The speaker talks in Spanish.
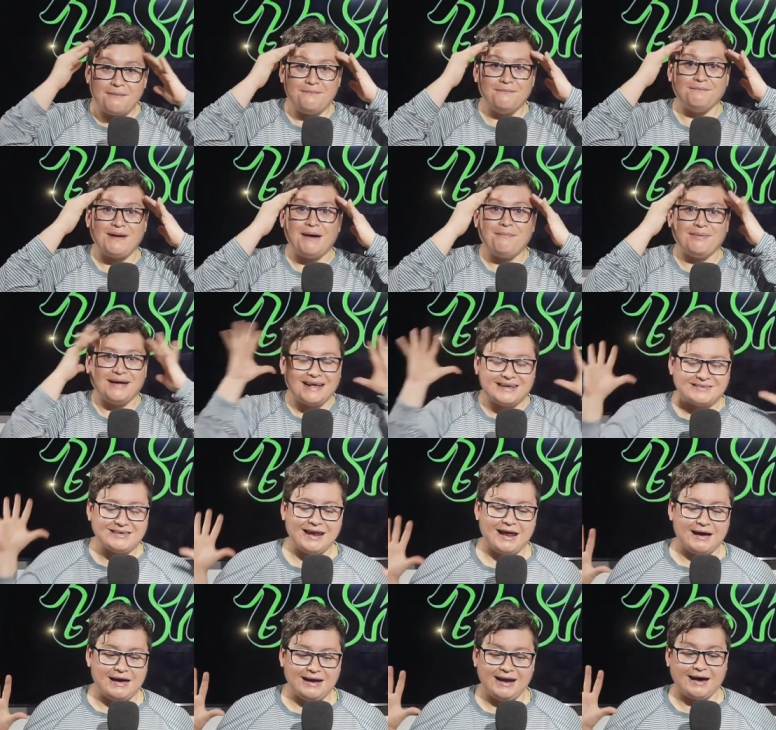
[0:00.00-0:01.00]
aparece
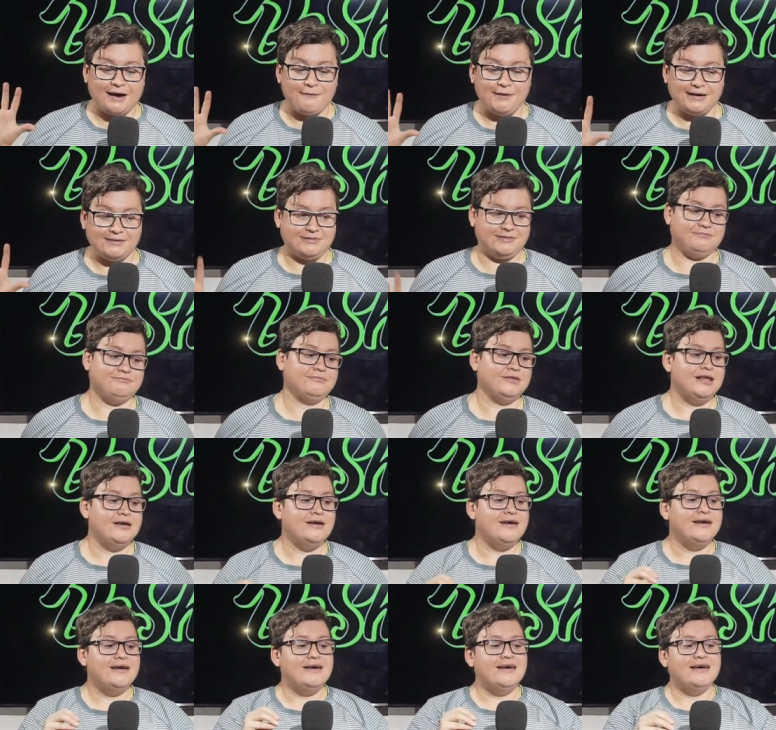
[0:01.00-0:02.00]
en la, en la cabeza.
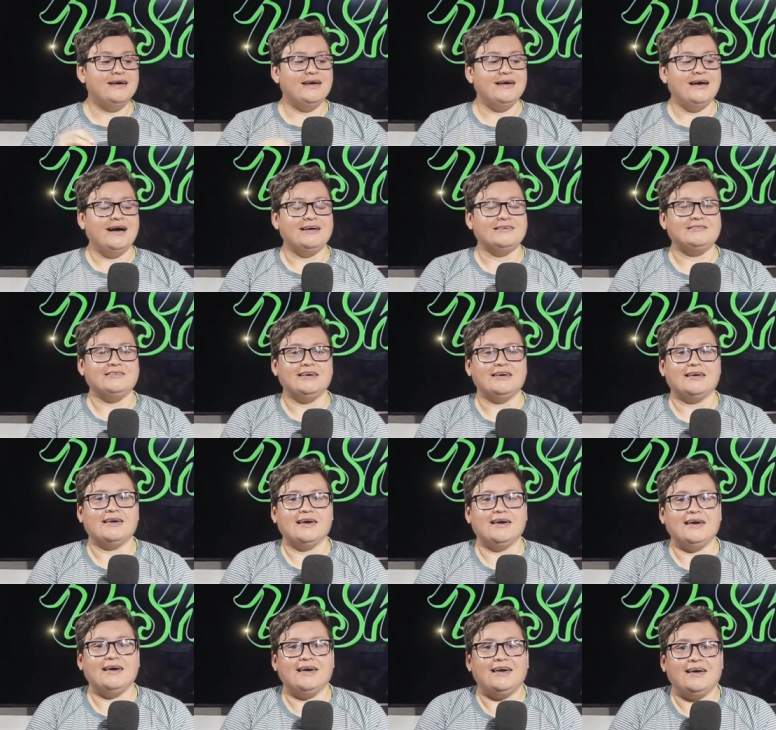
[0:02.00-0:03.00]
Así
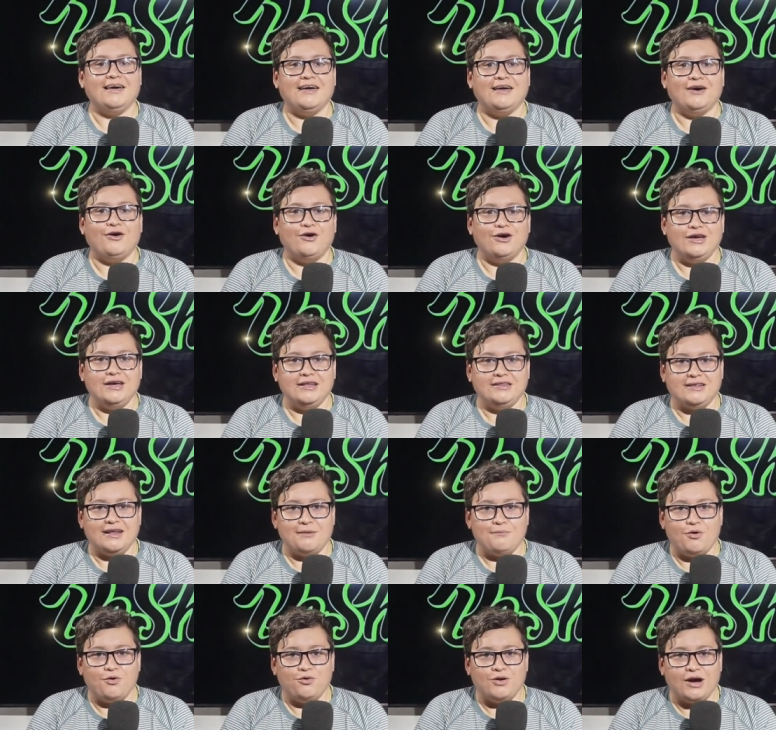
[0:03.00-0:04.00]
que hoy
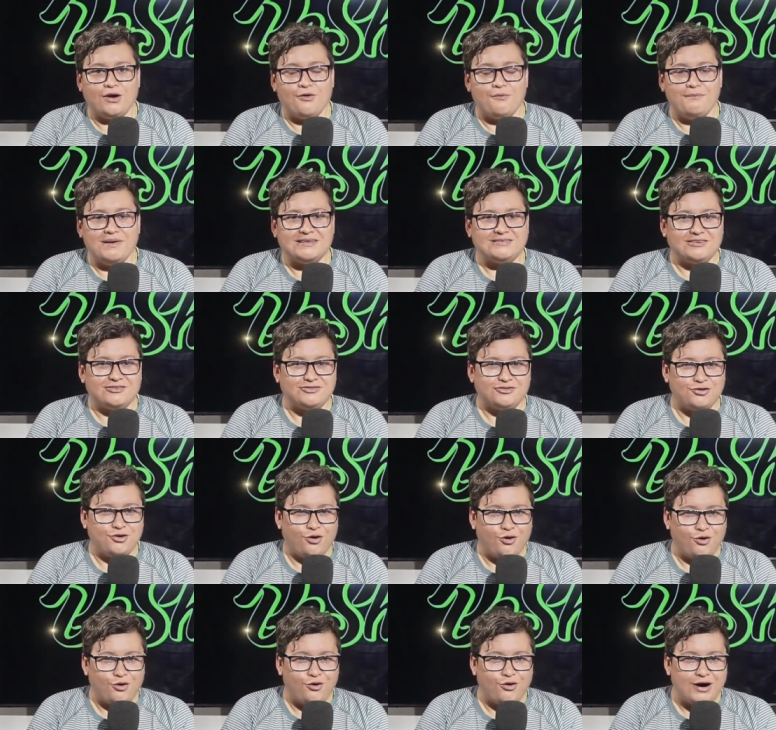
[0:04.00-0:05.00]
tenemos una
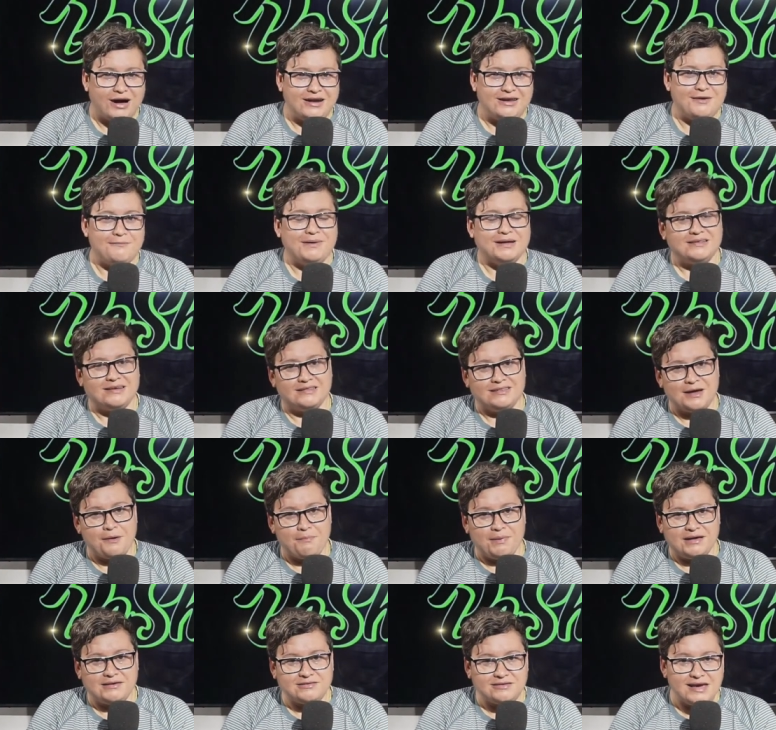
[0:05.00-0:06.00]
conversación con alguien bastante
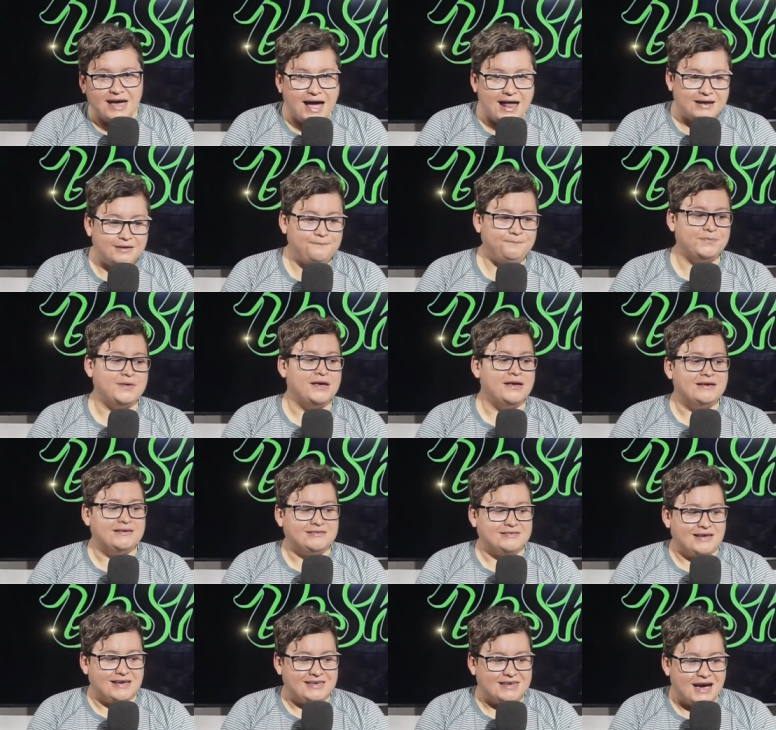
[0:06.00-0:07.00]
especial.
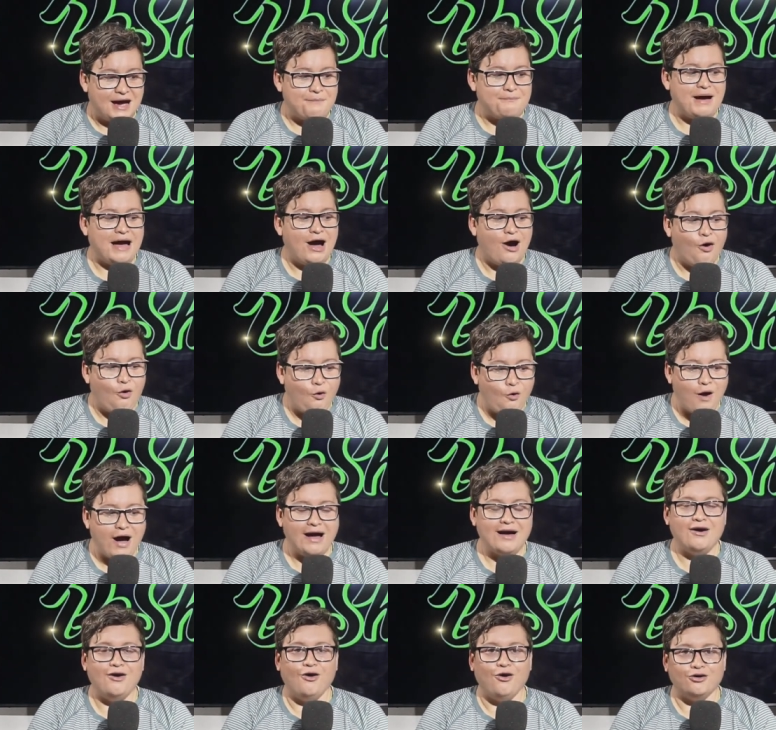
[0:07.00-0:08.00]
Se llama
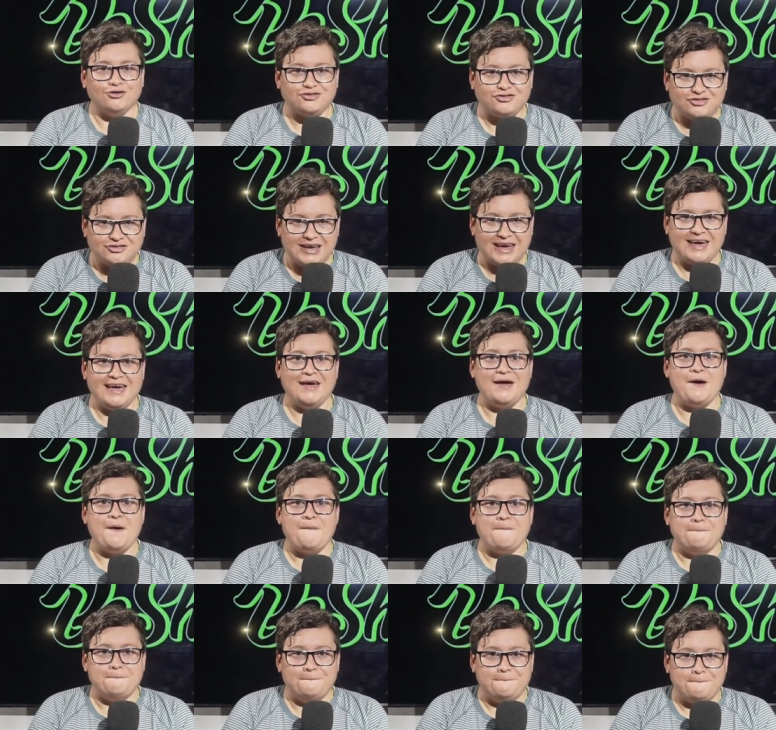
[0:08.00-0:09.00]
Juan José
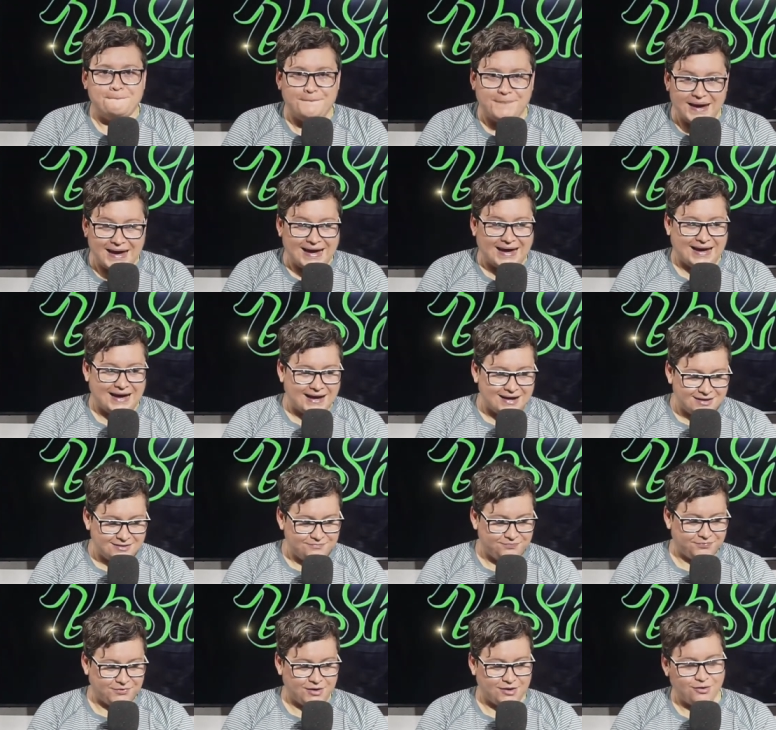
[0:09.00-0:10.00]
pega
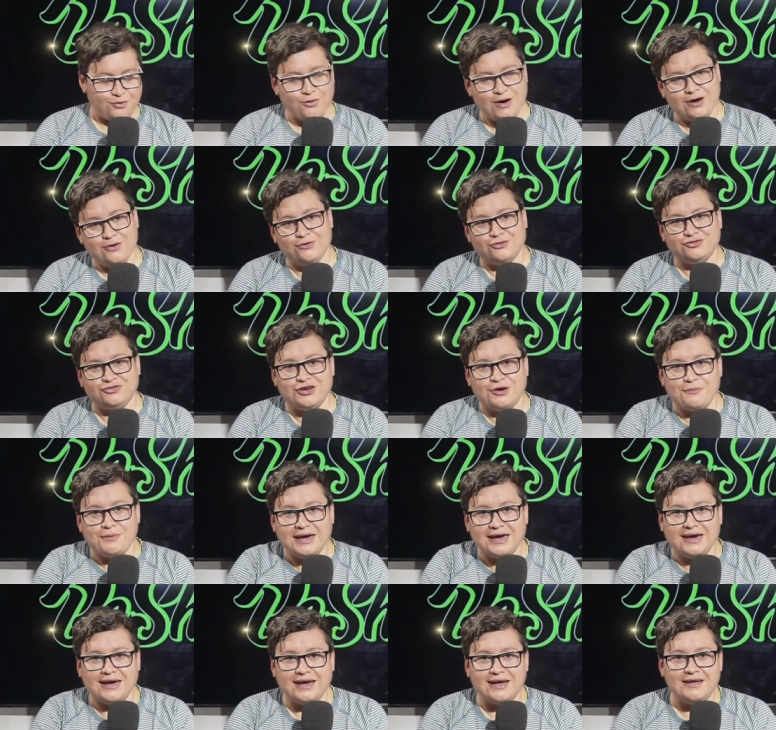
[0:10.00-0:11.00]
Juan José
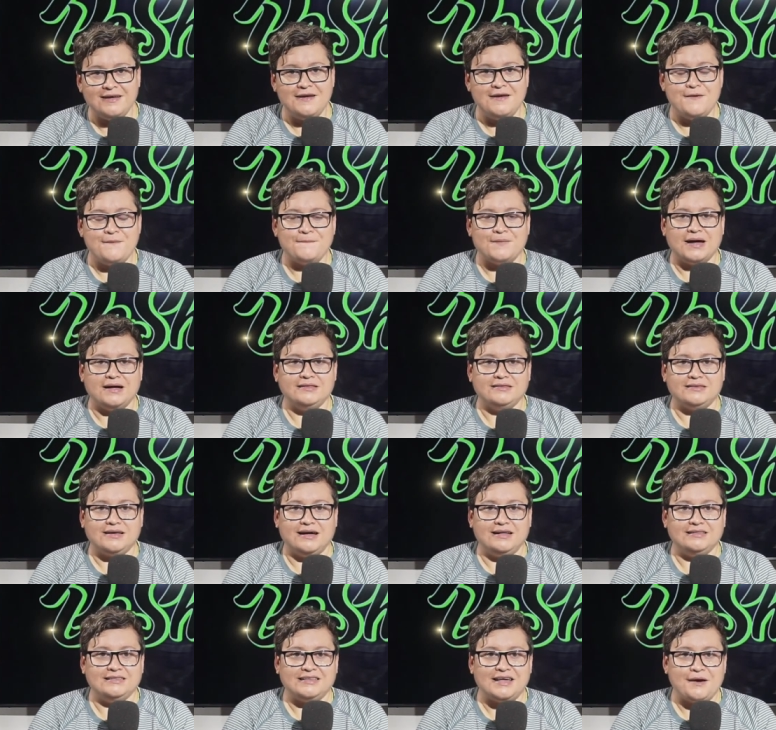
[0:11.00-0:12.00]
Vega,
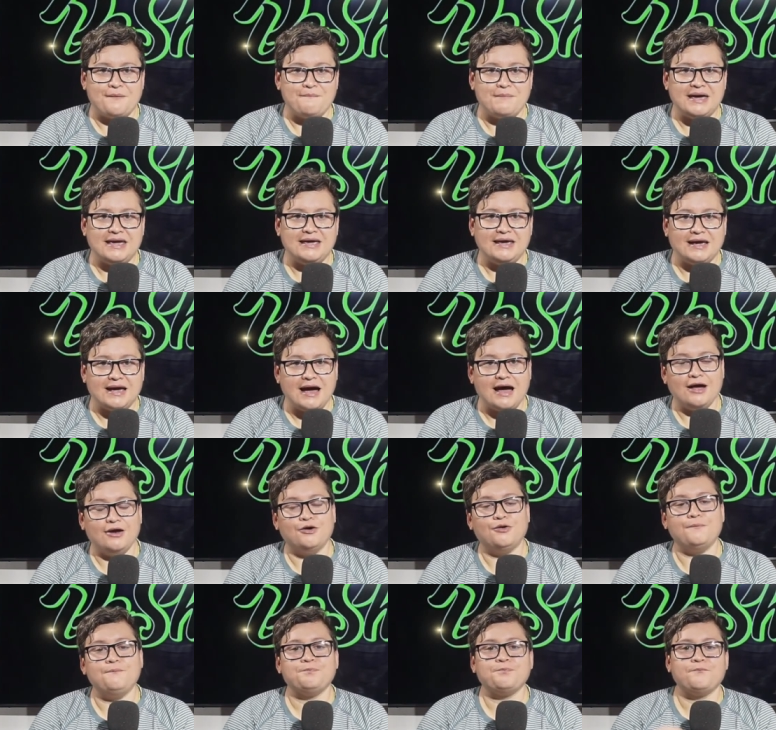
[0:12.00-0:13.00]
cantante
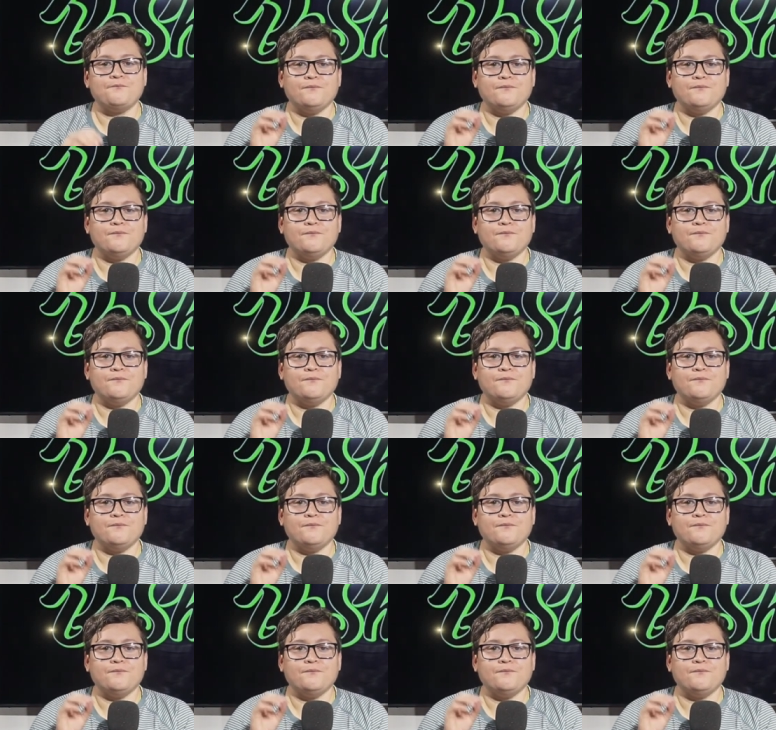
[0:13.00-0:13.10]
mexicano.